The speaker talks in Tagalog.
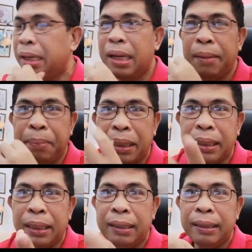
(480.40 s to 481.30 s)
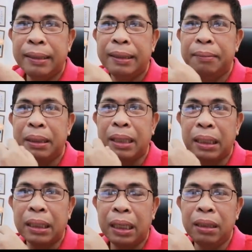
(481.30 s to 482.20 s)
hindi pa rin
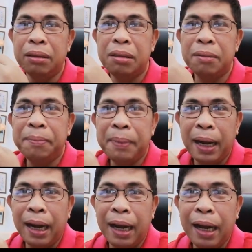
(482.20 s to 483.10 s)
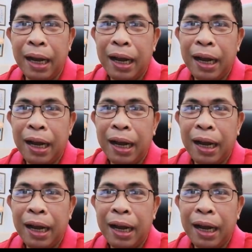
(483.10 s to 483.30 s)
matanggal yung sumpa